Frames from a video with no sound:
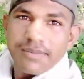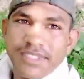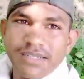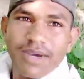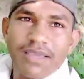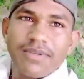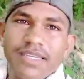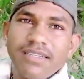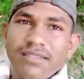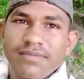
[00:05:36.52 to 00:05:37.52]
अब शेख भाई भी
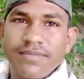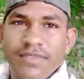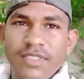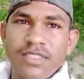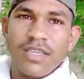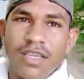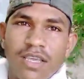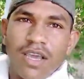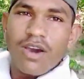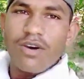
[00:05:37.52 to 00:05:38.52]
हैं
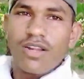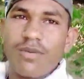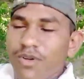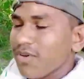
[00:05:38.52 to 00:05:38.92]
और हम